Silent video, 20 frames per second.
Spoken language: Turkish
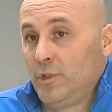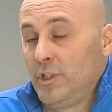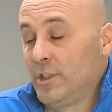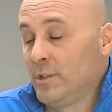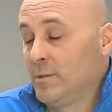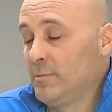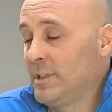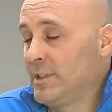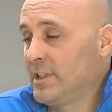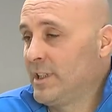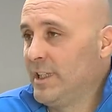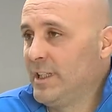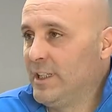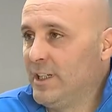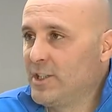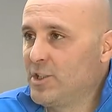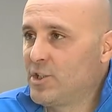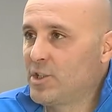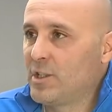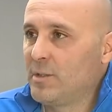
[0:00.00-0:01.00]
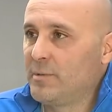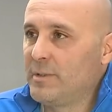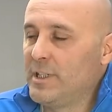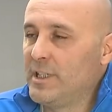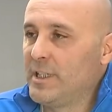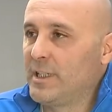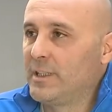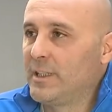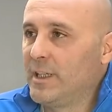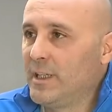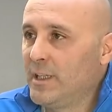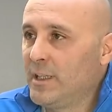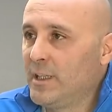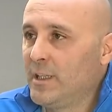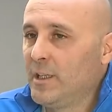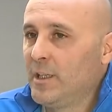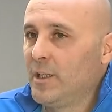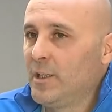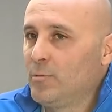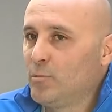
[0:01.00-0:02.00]
inanılmaz inançla birlikte
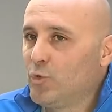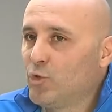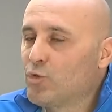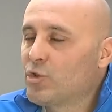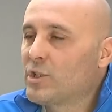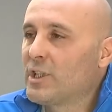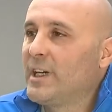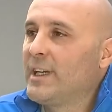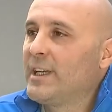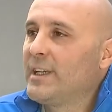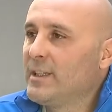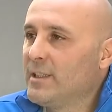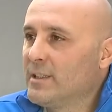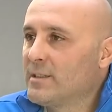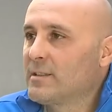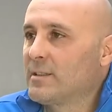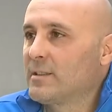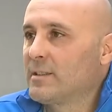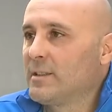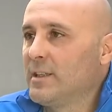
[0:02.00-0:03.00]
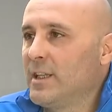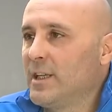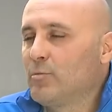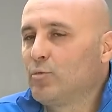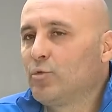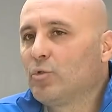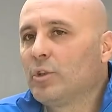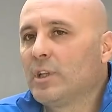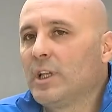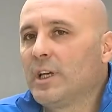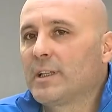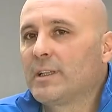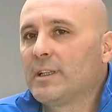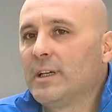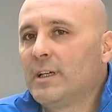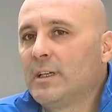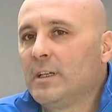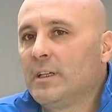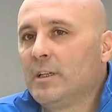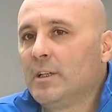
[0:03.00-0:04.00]
bunu sahaya yansıttılar. Bunlar
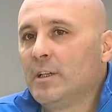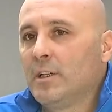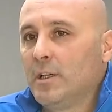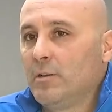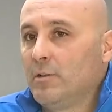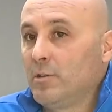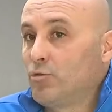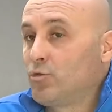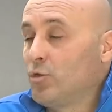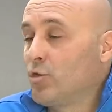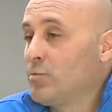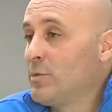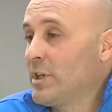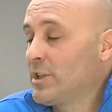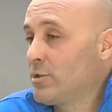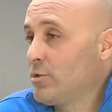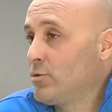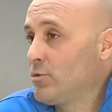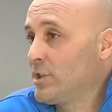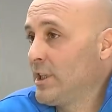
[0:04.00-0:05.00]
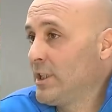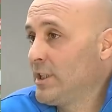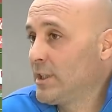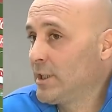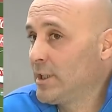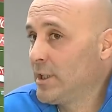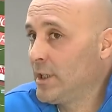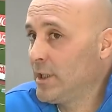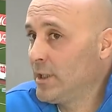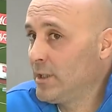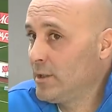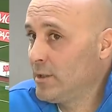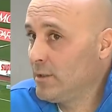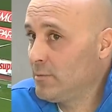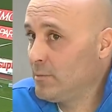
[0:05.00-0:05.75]
da evet zor maçlar özellikle